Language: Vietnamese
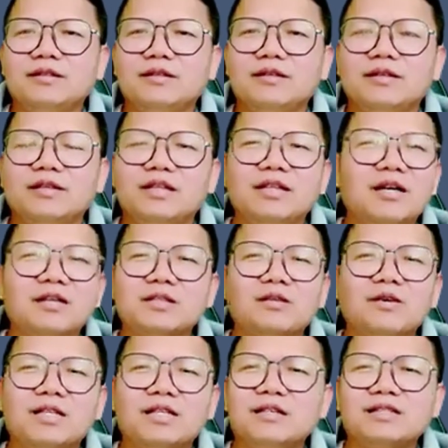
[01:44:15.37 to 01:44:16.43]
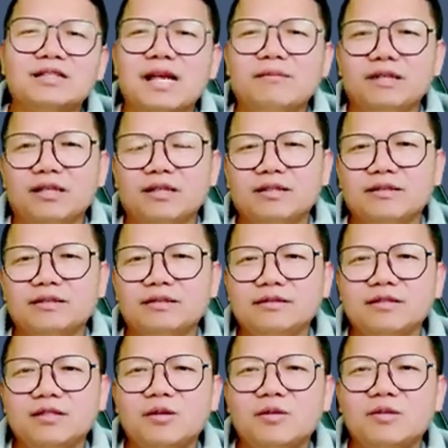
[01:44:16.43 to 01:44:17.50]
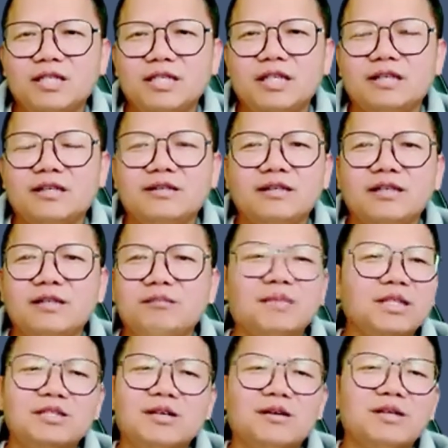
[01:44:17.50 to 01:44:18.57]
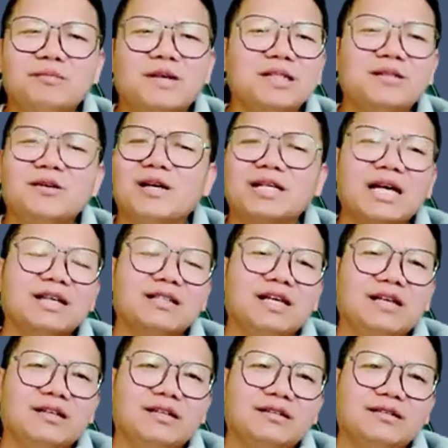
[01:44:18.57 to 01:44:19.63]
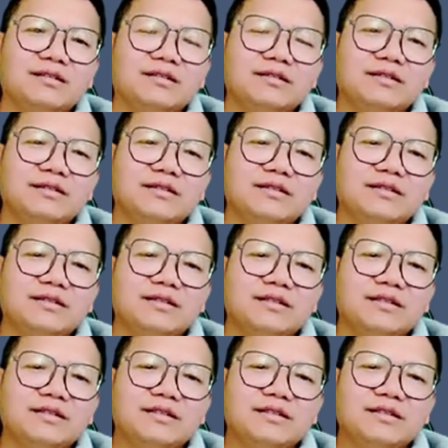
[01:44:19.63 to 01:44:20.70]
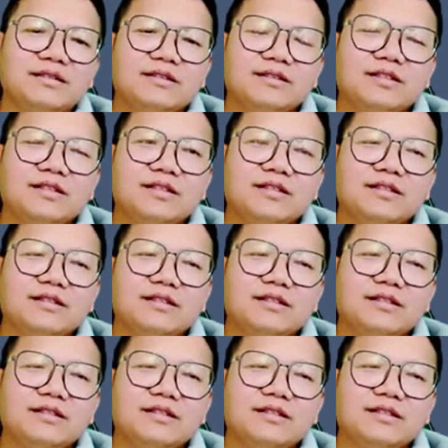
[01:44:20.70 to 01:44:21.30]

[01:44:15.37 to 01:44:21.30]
cái ốc có kìa sẽ đạp đi không nên nâng mình trong là bấy gọt cao đàn nhá